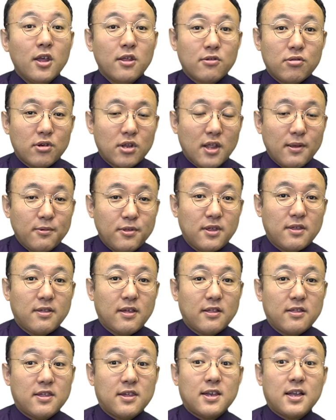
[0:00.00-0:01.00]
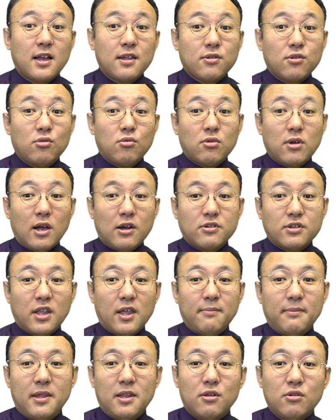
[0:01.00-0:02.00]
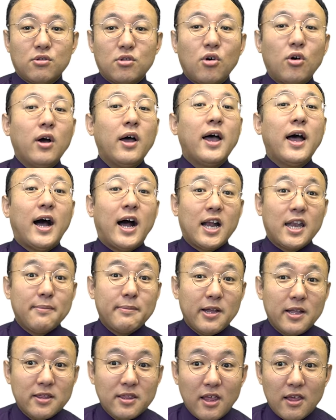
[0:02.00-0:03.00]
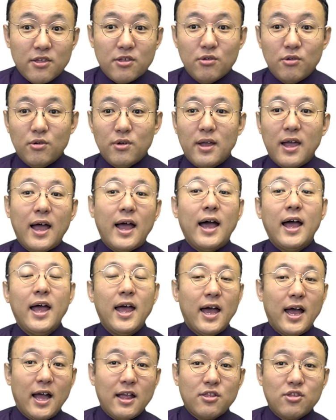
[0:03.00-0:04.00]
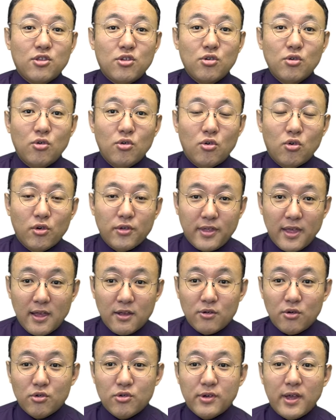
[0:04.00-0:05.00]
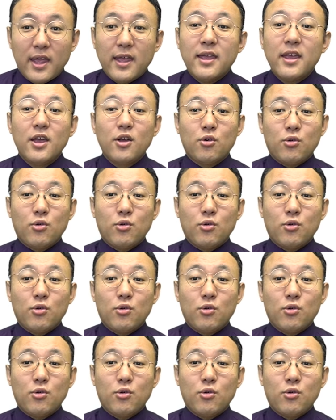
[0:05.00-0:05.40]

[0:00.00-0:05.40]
それでも実は時価総額で見るとアリマンタシオンが8兆5000億円、